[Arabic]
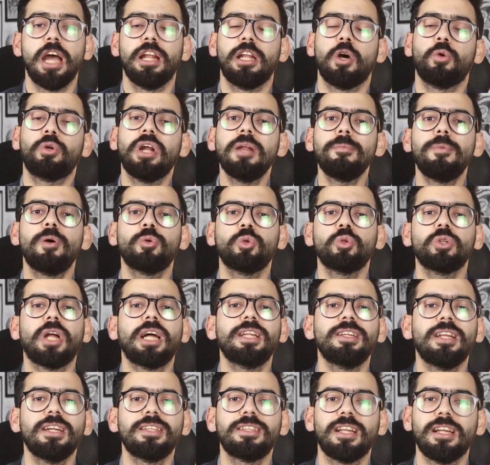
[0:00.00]
لو كان موجود
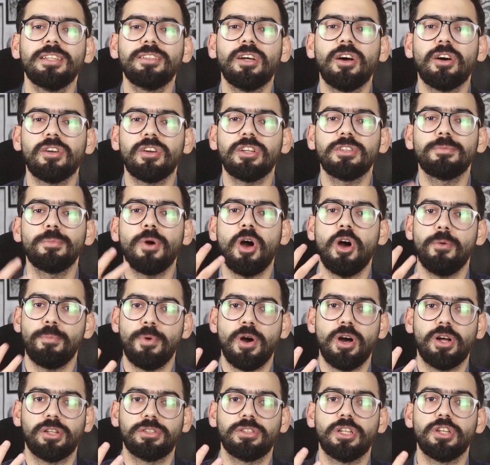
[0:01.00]
عندك ثلاث اعراض مع
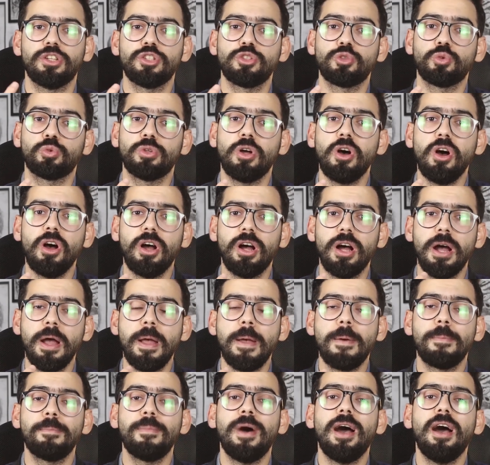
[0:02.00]
بعض الصداع
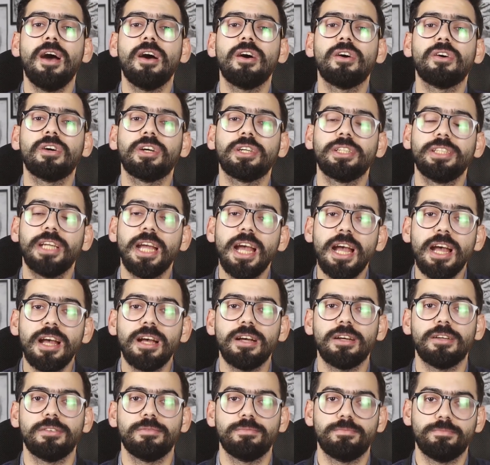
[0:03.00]
مع
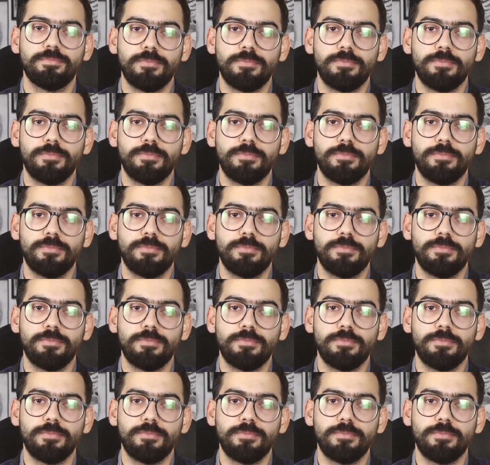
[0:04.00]
اقياء